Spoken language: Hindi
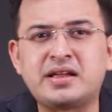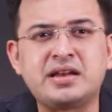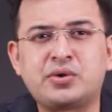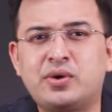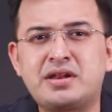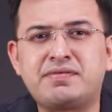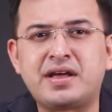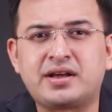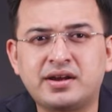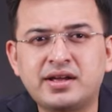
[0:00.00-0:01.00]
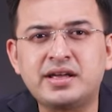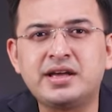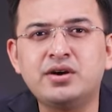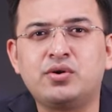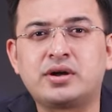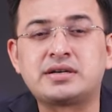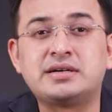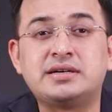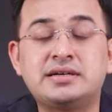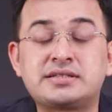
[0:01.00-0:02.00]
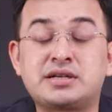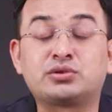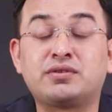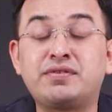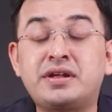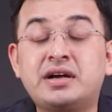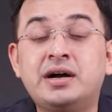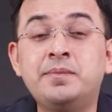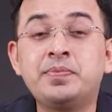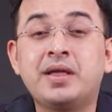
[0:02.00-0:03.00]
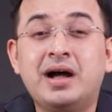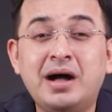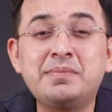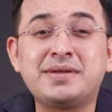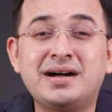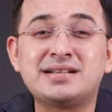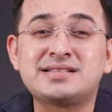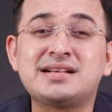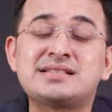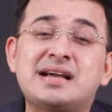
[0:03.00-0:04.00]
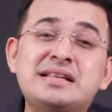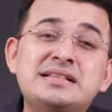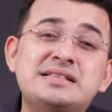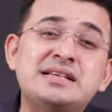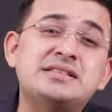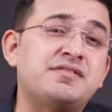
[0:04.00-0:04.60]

के लिए क्वालिफाई कर गई है और साउथ अफ्रीका अब यहाँ से आसानी से